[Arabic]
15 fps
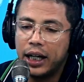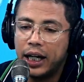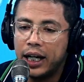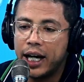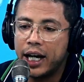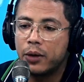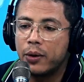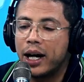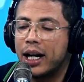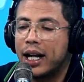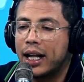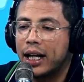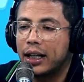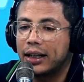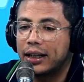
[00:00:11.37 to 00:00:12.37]
اعلان
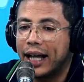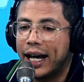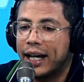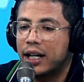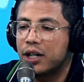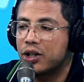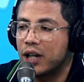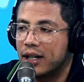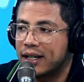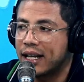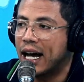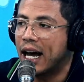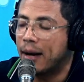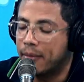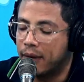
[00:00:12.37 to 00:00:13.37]
والا تعيين
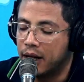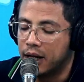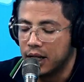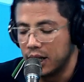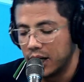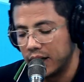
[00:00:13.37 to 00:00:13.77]
جلسه عامه